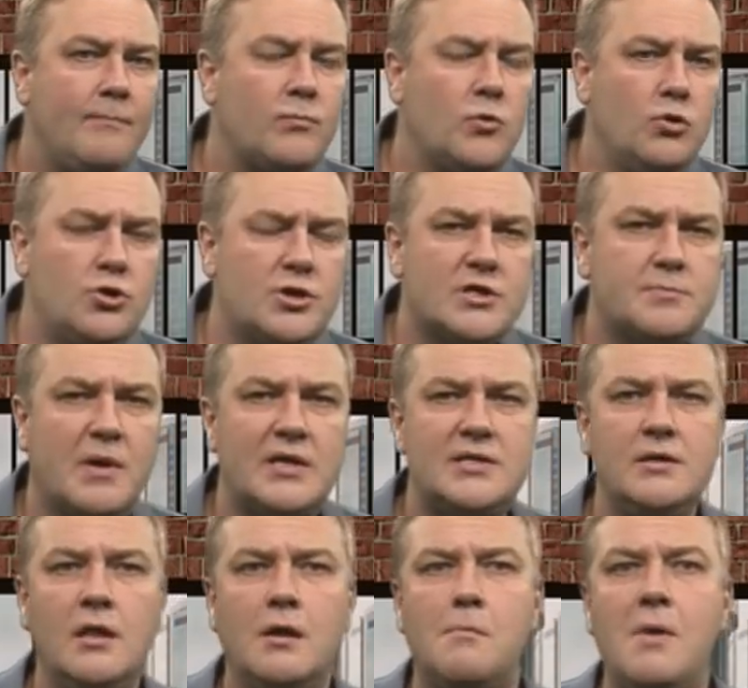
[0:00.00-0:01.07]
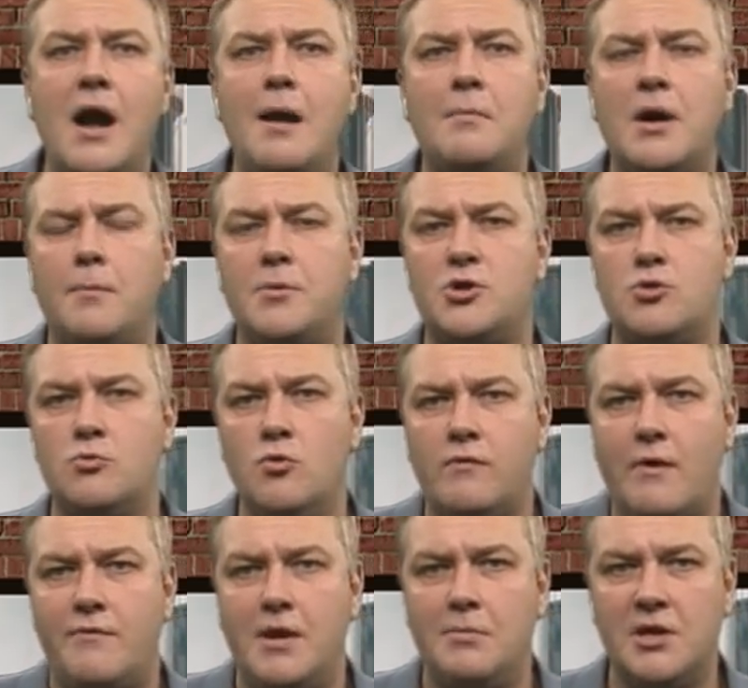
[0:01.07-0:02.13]
Дочка спросила, мама, а почему
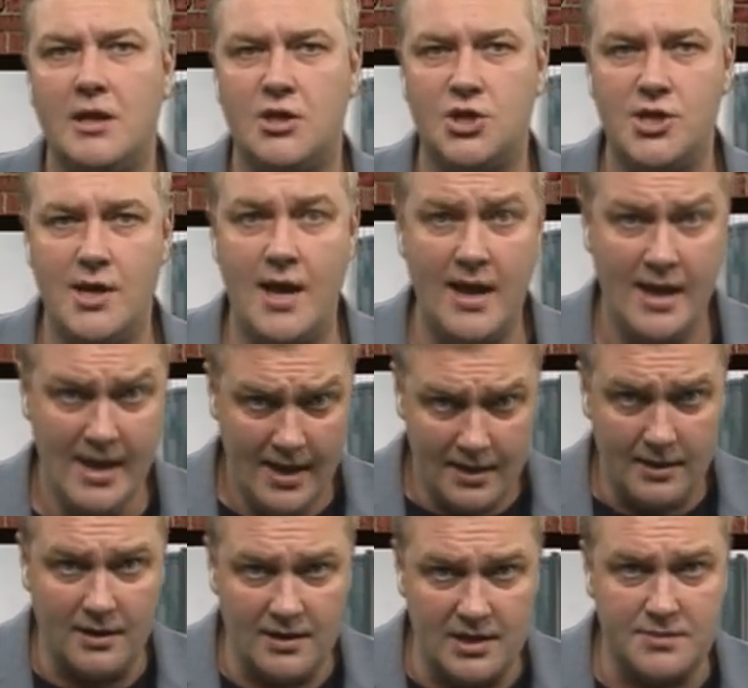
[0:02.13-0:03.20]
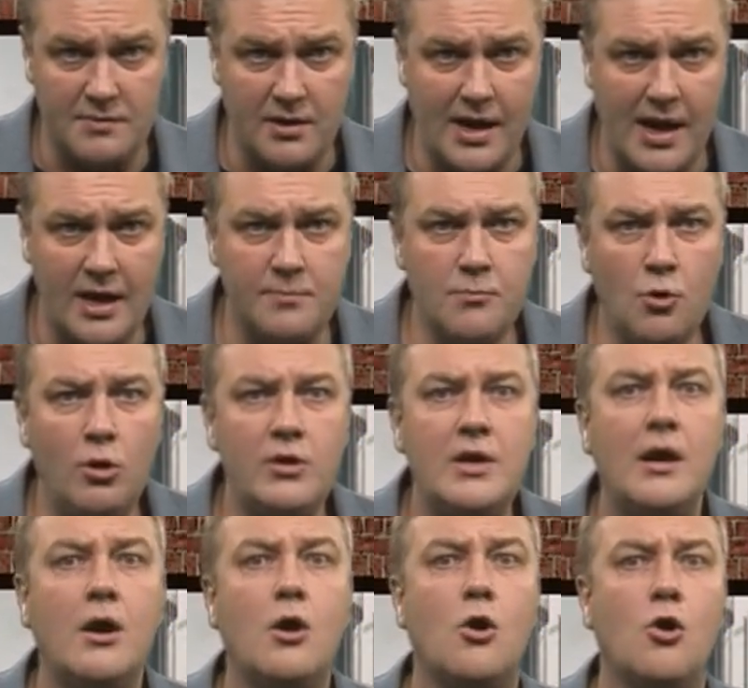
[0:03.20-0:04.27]
во время дождя, когда сверкает
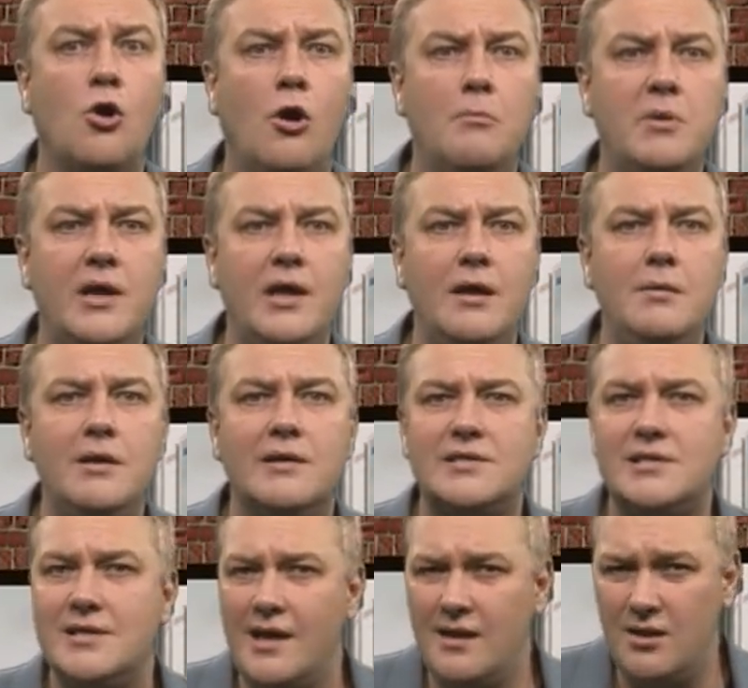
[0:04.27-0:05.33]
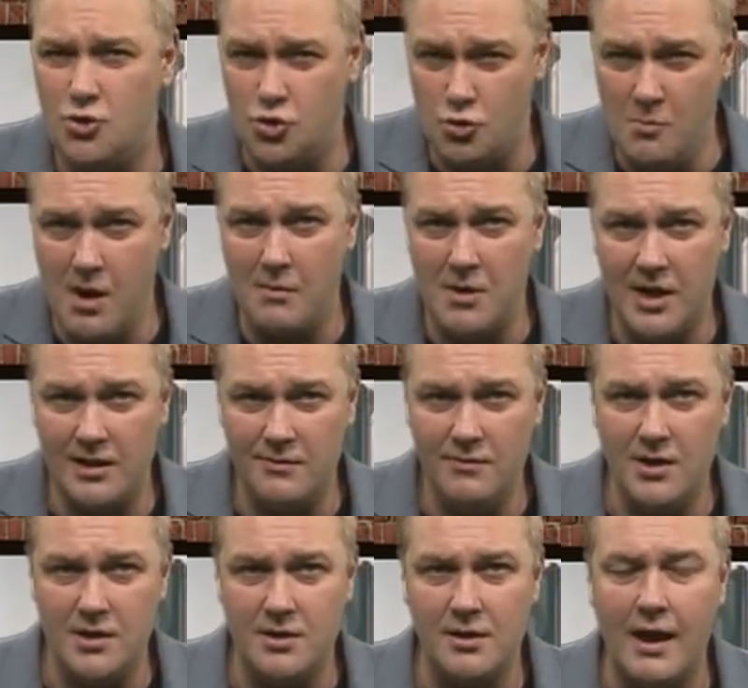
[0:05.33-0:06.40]
молния, гром гремит? Знаете, что мама
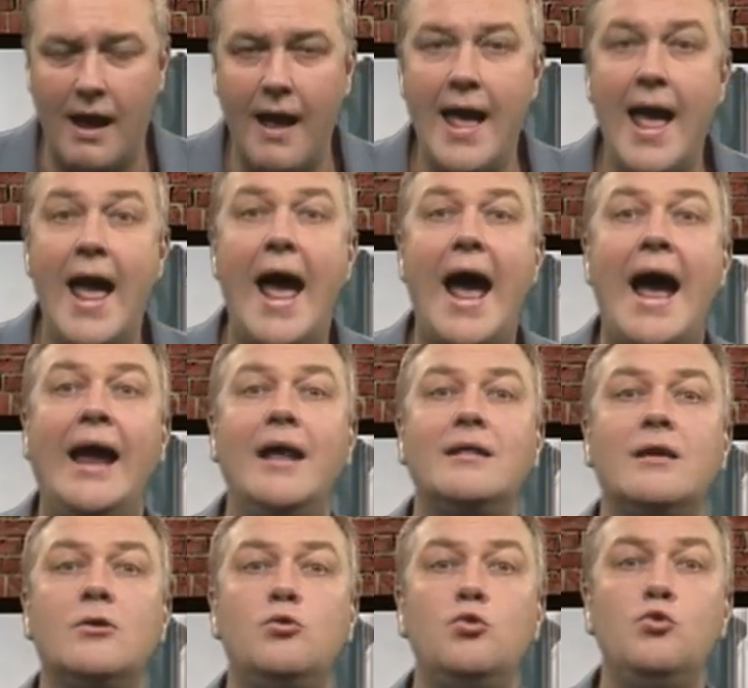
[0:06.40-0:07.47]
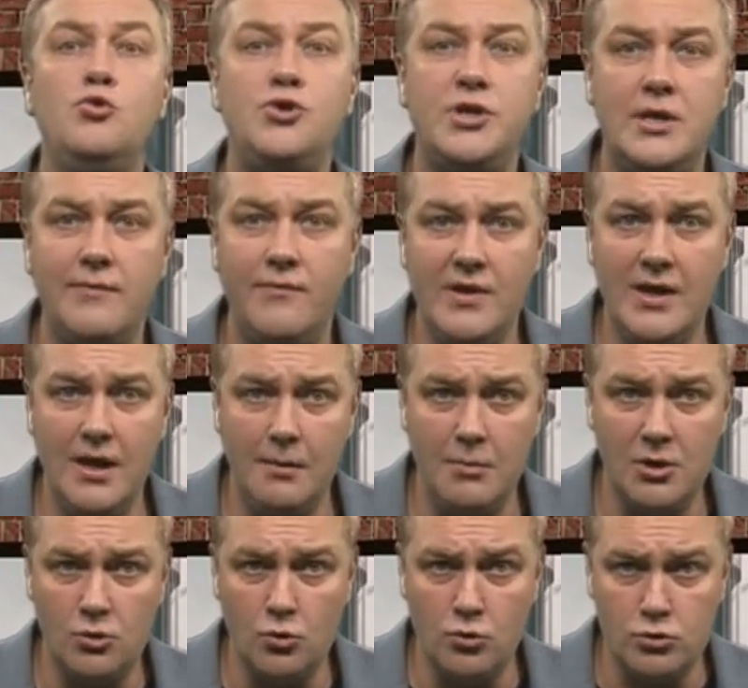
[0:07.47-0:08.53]
ответила? А это тучки в
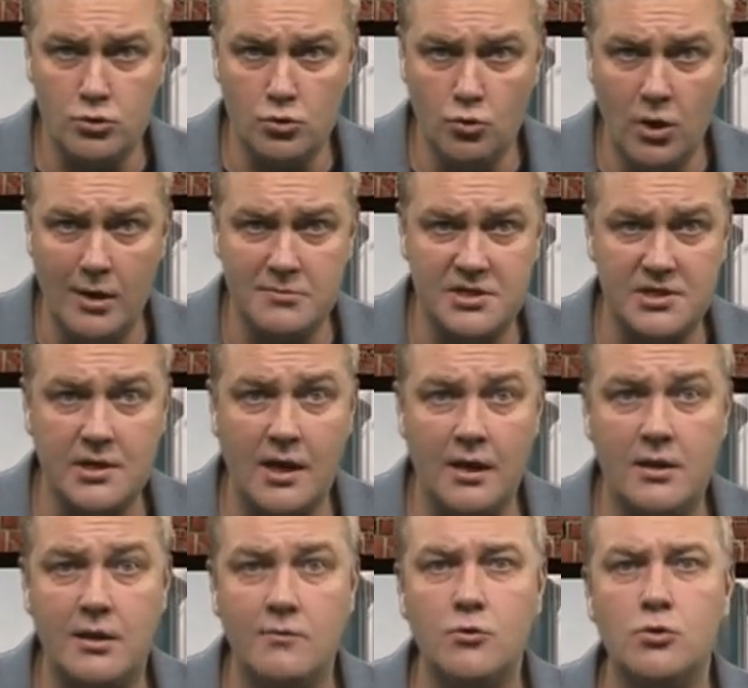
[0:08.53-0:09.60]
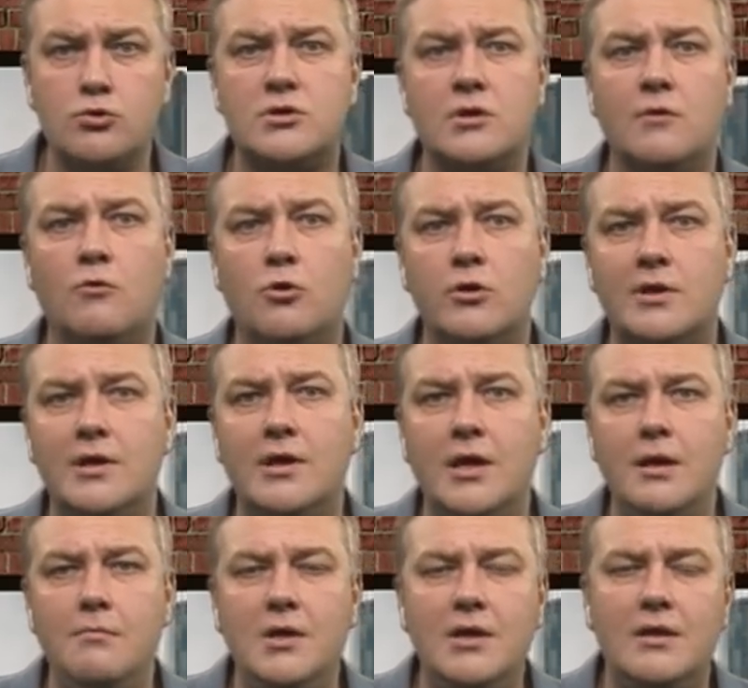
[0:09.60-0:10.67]
небе друг с другом сталкиваются, вот и
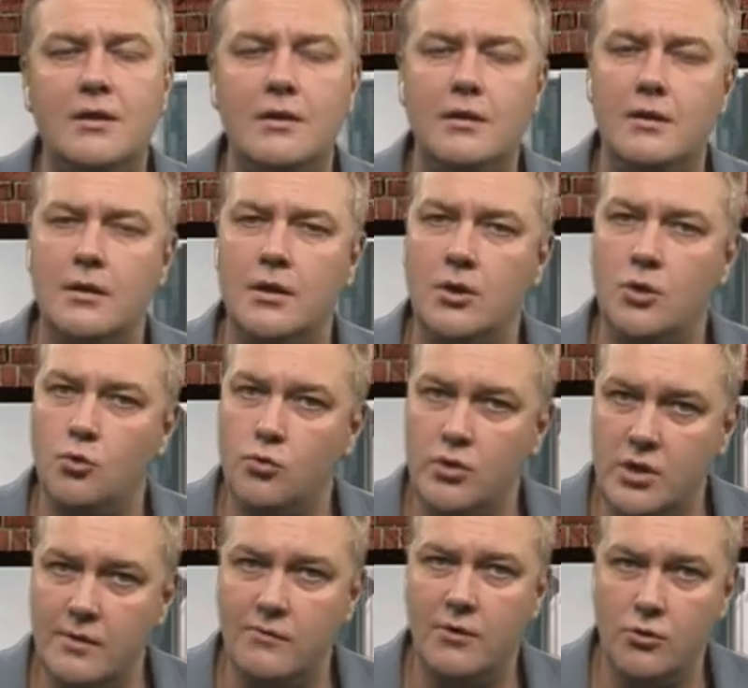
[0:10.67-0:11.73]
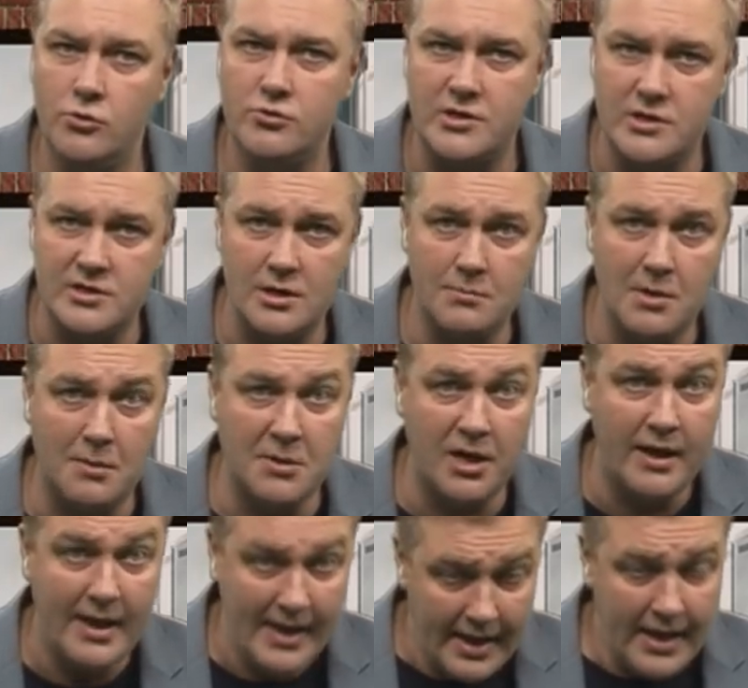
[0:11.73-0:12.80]
гремит. Не удивлюсь, если
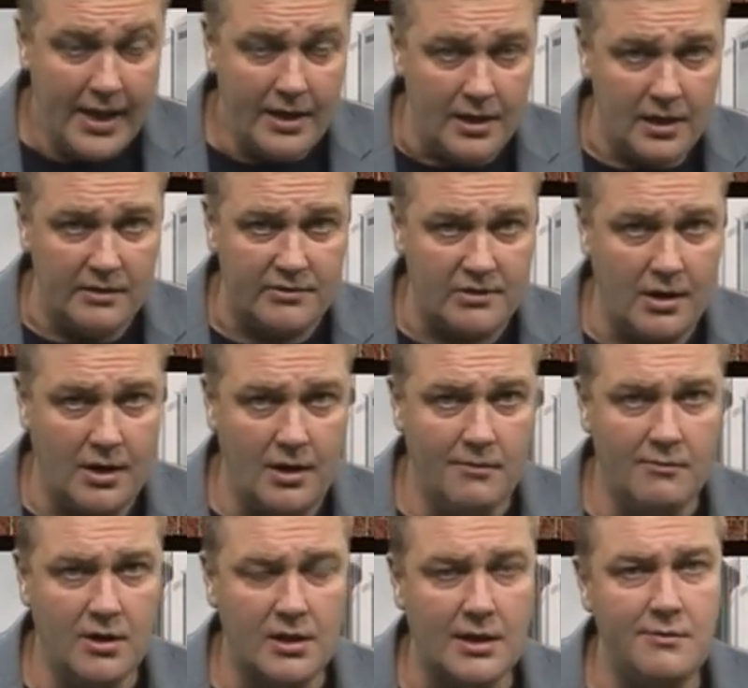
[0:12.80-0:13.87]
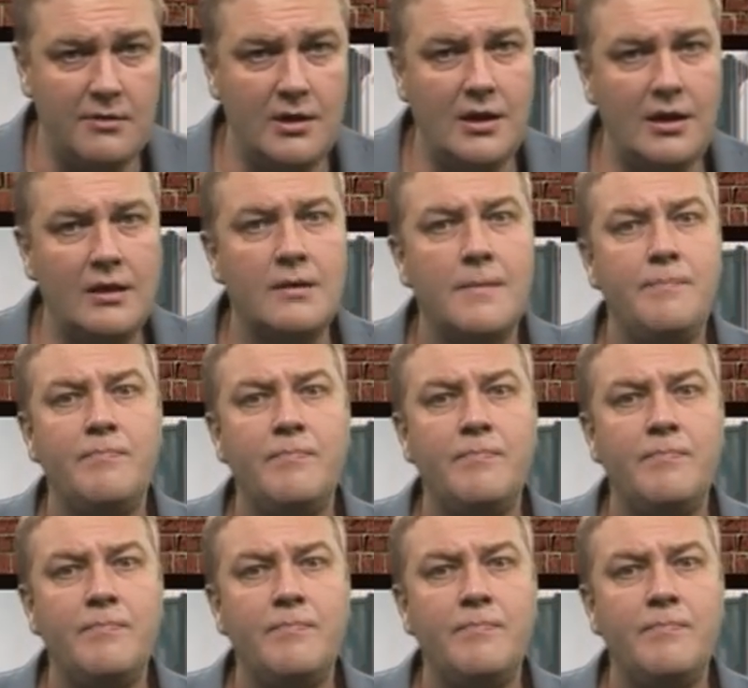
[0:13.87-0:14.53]
мама искренне в это верит.